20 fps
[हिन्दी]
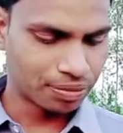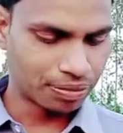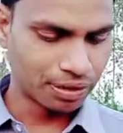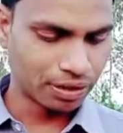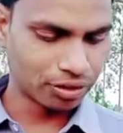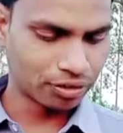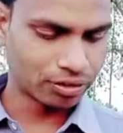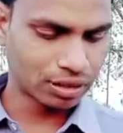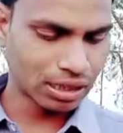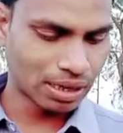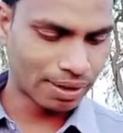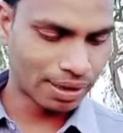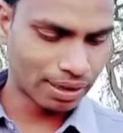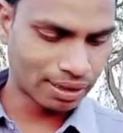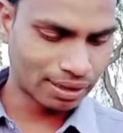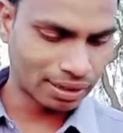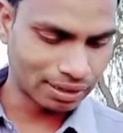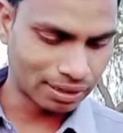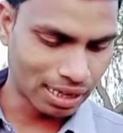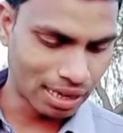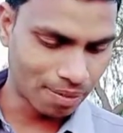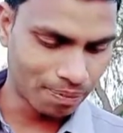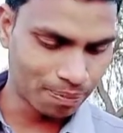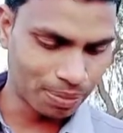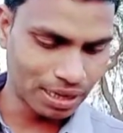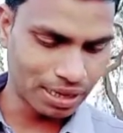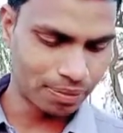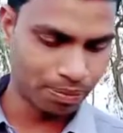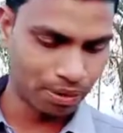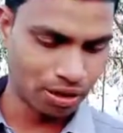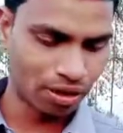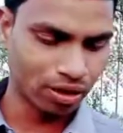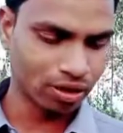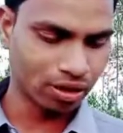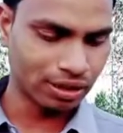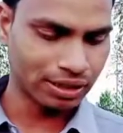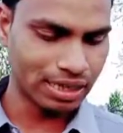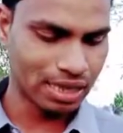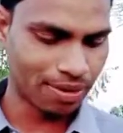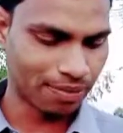फिर उसके बाद सद्दाम पी
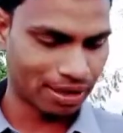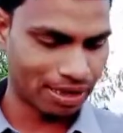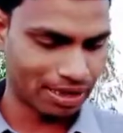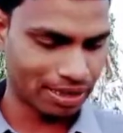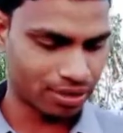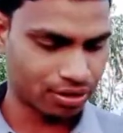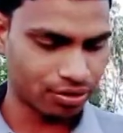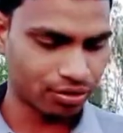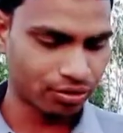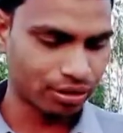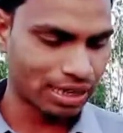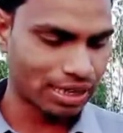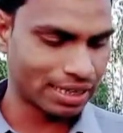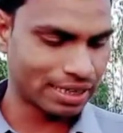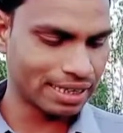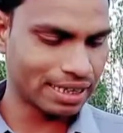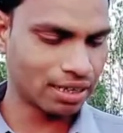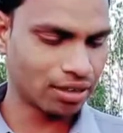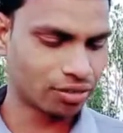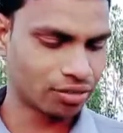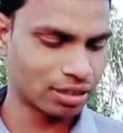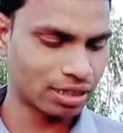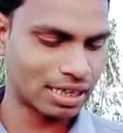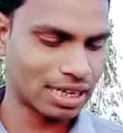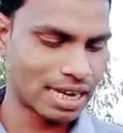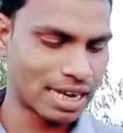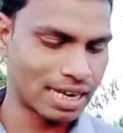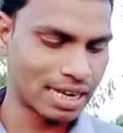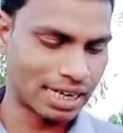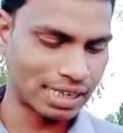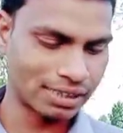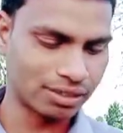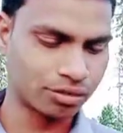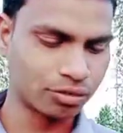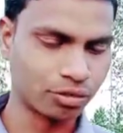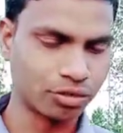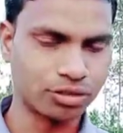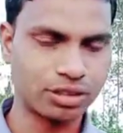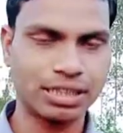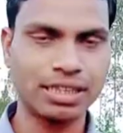ब्लॉग ये हमारे स्टूडेंट ही हैं इन्होंने कहा है नाइस
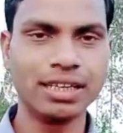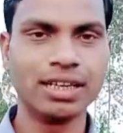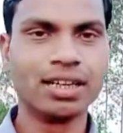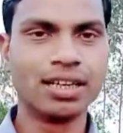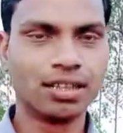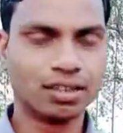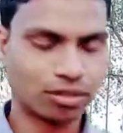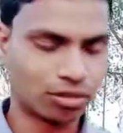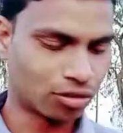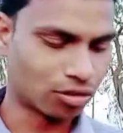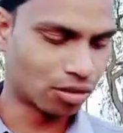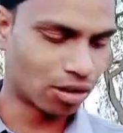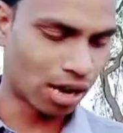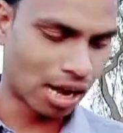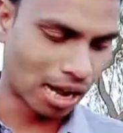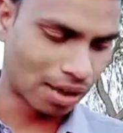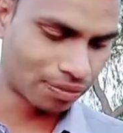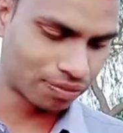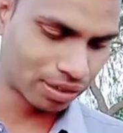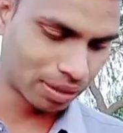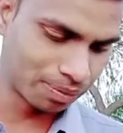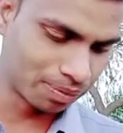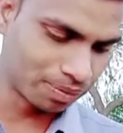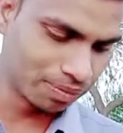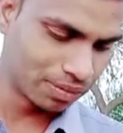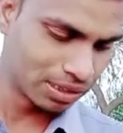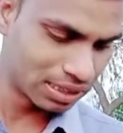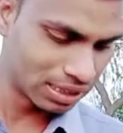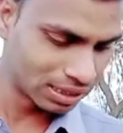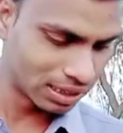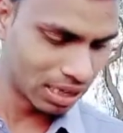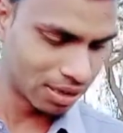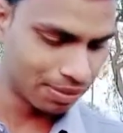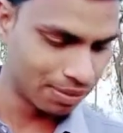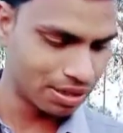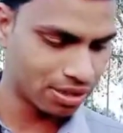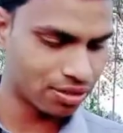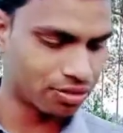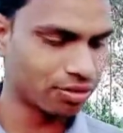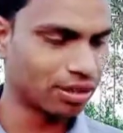गुरु जी तो आप सब जितने
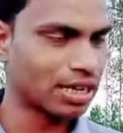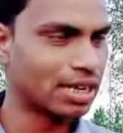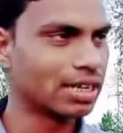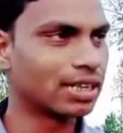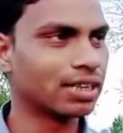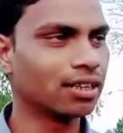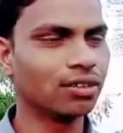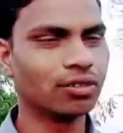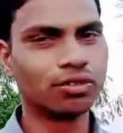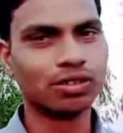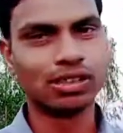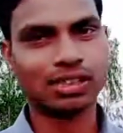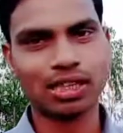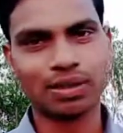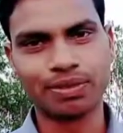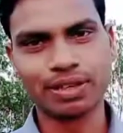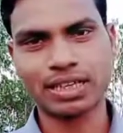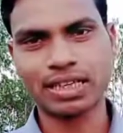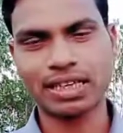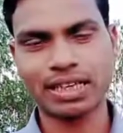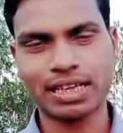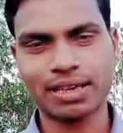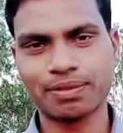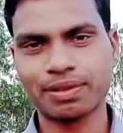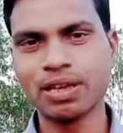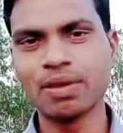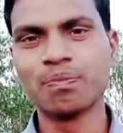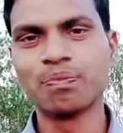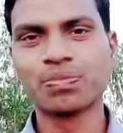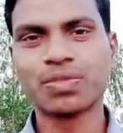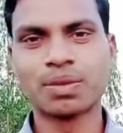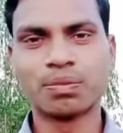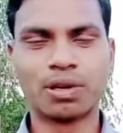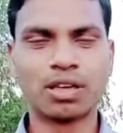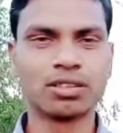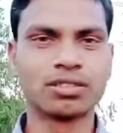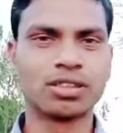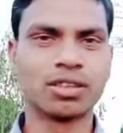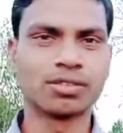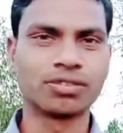भी स्टूडेंट हैं उन सभी के लिए भी
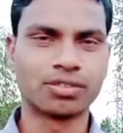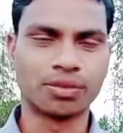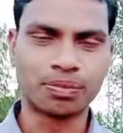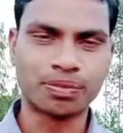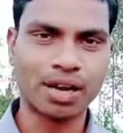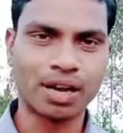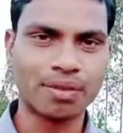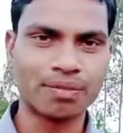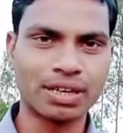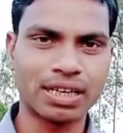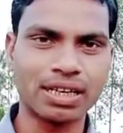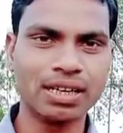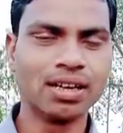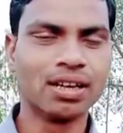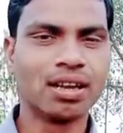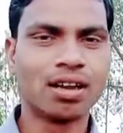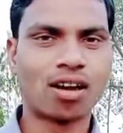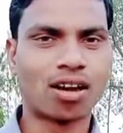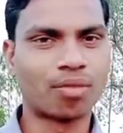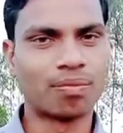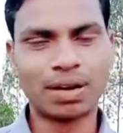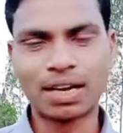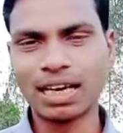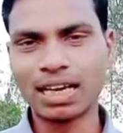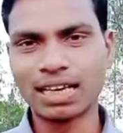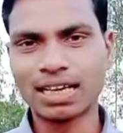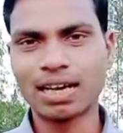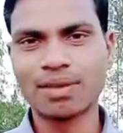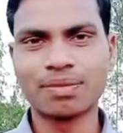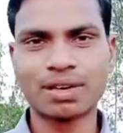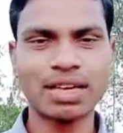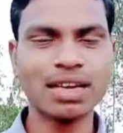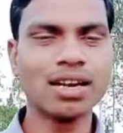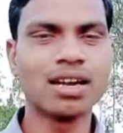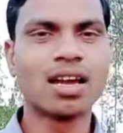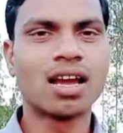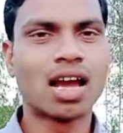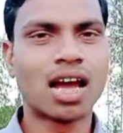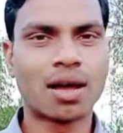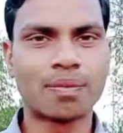बहुत बहुत शुभकामनाएँ और मंगल कामनाएँ
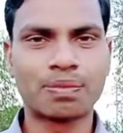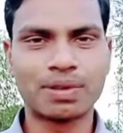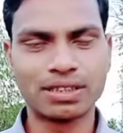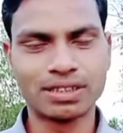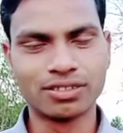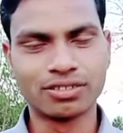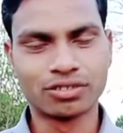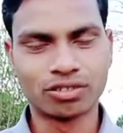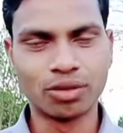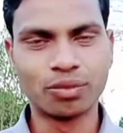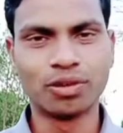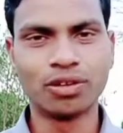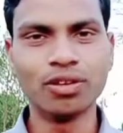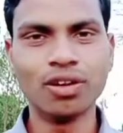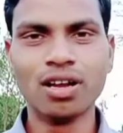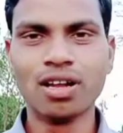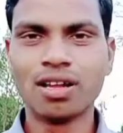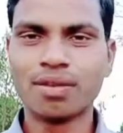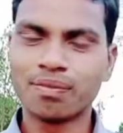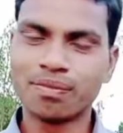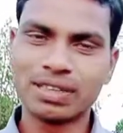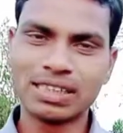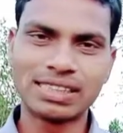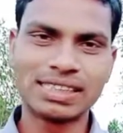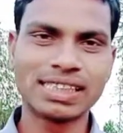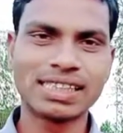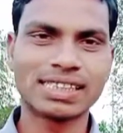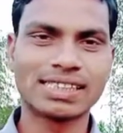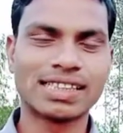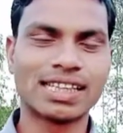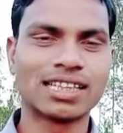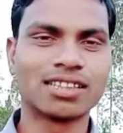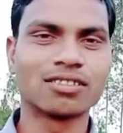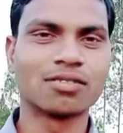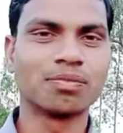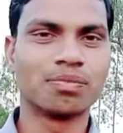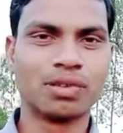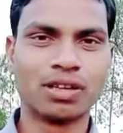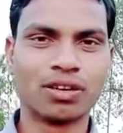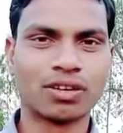आपका दिन शुभ हो इसी के साथ
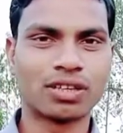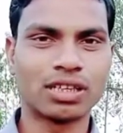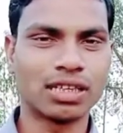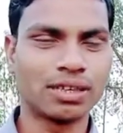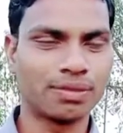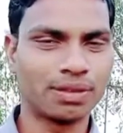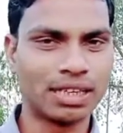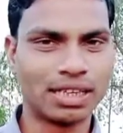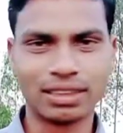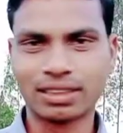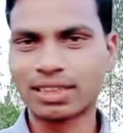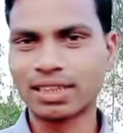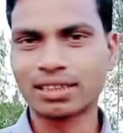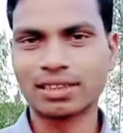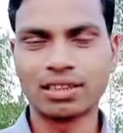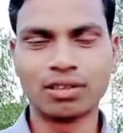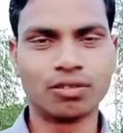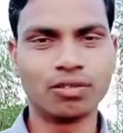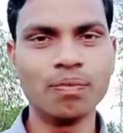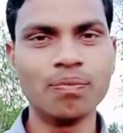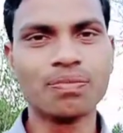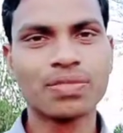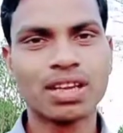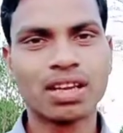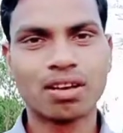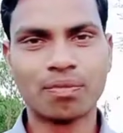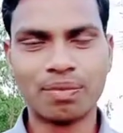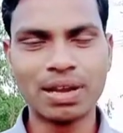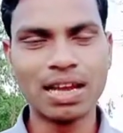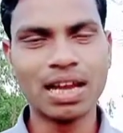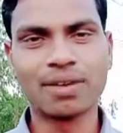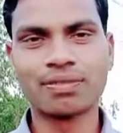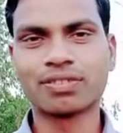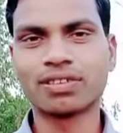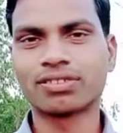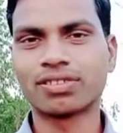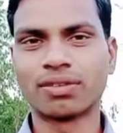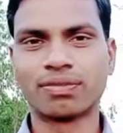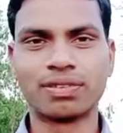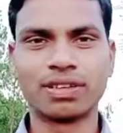ब्लॉग की भी अंत करता हूँ मैं
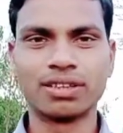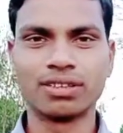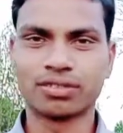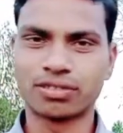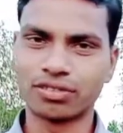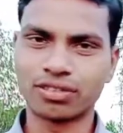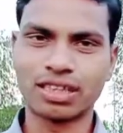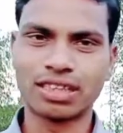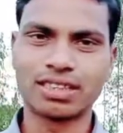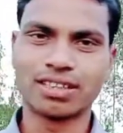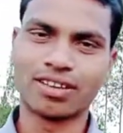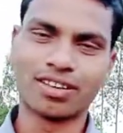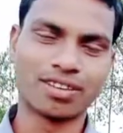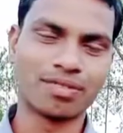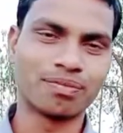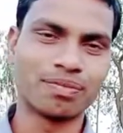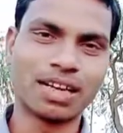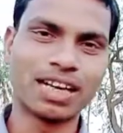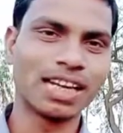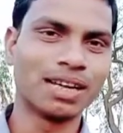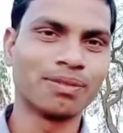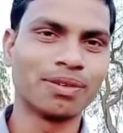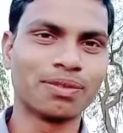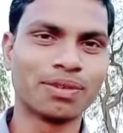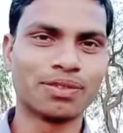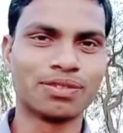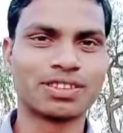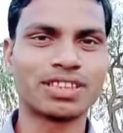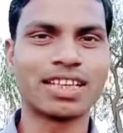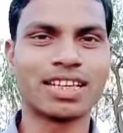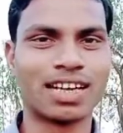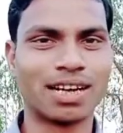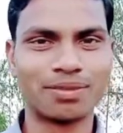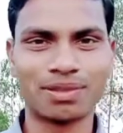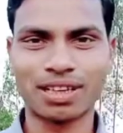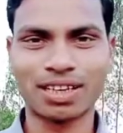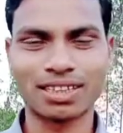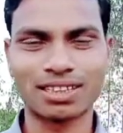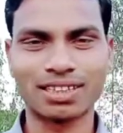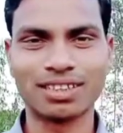आपके सफल सुखद और मंगलमय भविष्य की
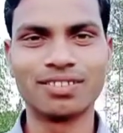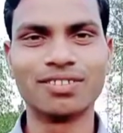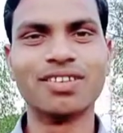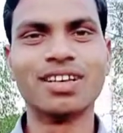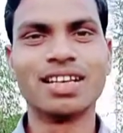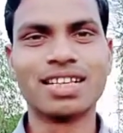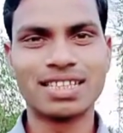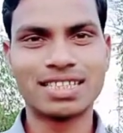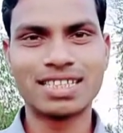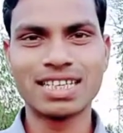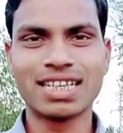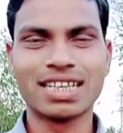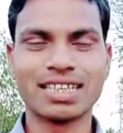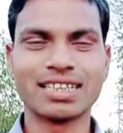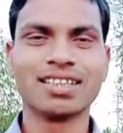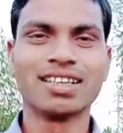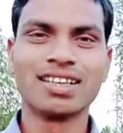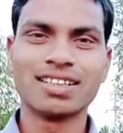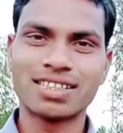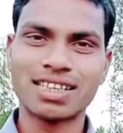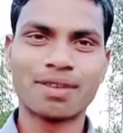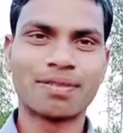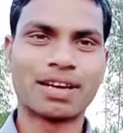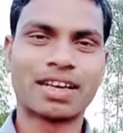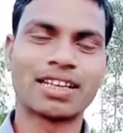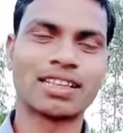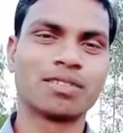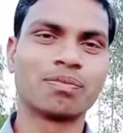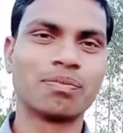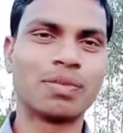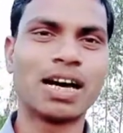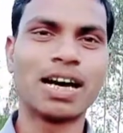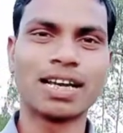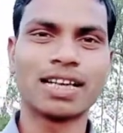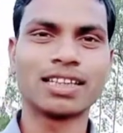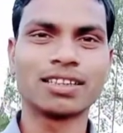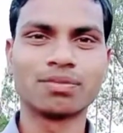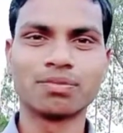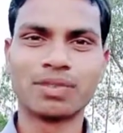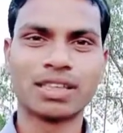कामना करता हूँ जय हिंद जय भारत
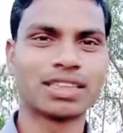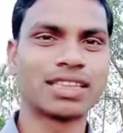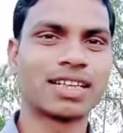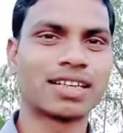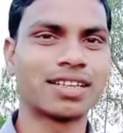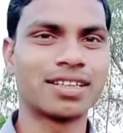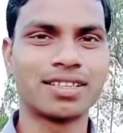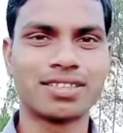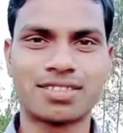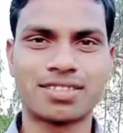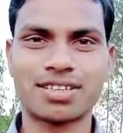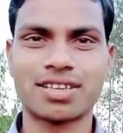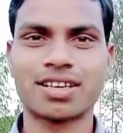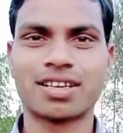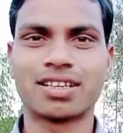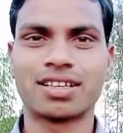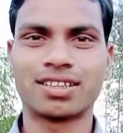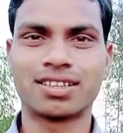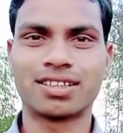भारत माता की जय